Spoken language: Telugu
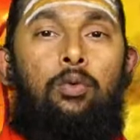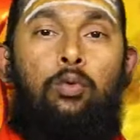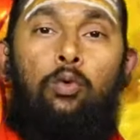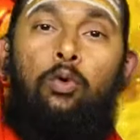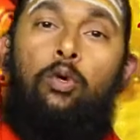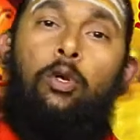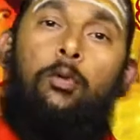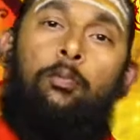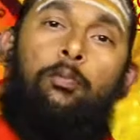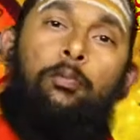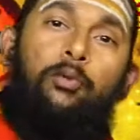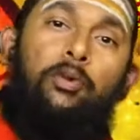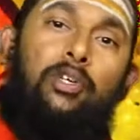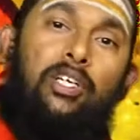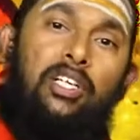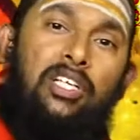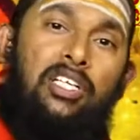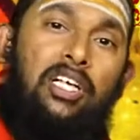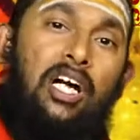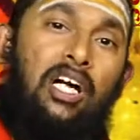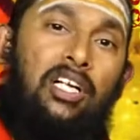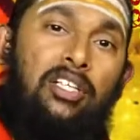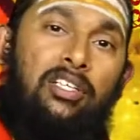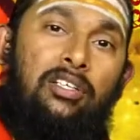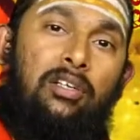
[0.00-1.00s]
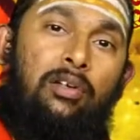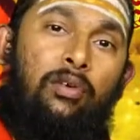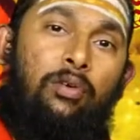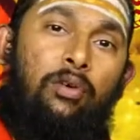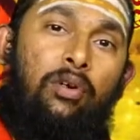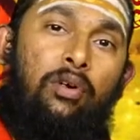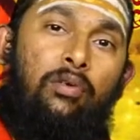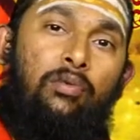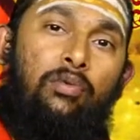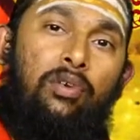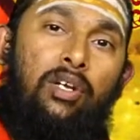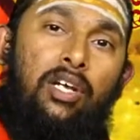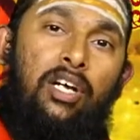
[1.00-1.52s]
తూర్పు
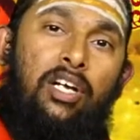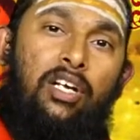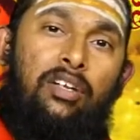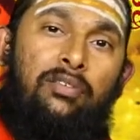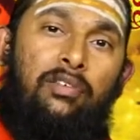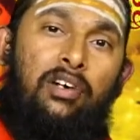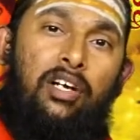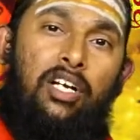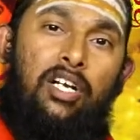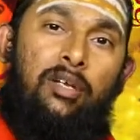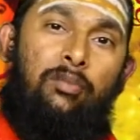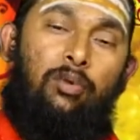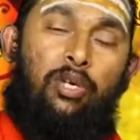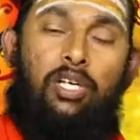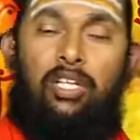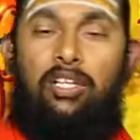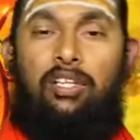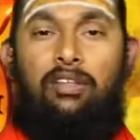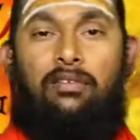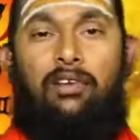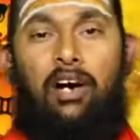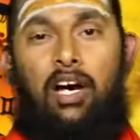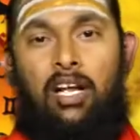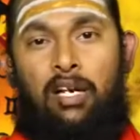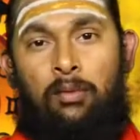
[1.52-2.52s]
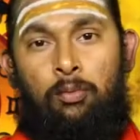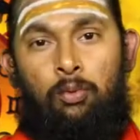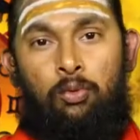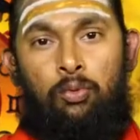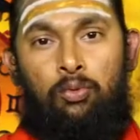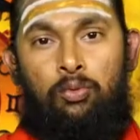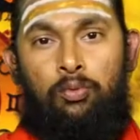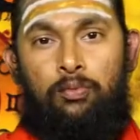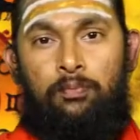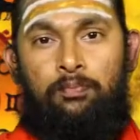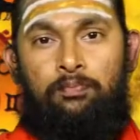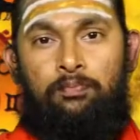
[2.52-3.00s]
ఈశాన్యంలో ఉండేటువంటి ముఖద్వారము